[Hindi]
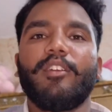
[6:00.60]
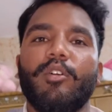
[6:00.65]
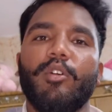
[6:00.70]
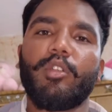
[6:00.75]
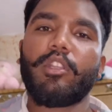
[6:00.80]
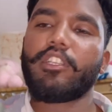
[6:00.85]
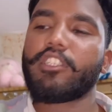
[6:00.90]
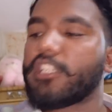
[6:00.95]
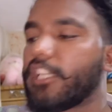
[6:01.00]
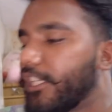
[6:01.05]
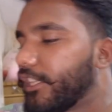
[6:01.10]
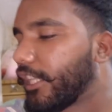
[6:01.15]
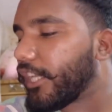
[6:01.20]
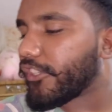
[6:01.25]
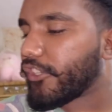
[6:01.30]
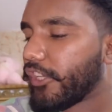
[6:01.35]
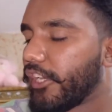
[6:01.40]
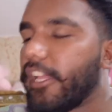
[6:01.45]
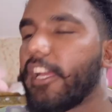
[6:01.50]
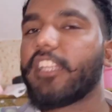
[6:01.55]
और इसके अंदर
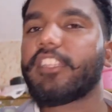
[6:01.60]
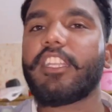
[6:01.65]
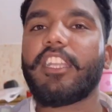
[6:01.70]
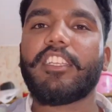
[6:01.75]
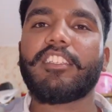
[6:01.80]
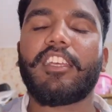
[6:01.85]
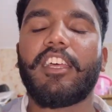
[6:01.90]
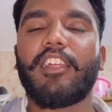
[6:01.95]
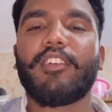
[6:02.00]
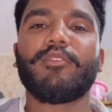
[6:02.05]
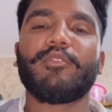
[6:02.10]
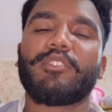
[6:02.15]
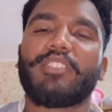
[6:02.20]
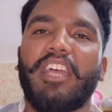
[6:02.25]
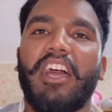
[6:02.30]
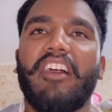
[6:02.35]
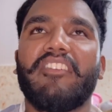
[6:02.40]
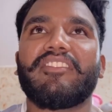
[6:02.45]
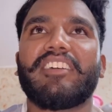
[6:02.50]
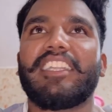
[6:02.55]
चले आता ना सारा कुछ
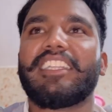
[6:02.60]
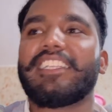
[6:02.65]
साफ कर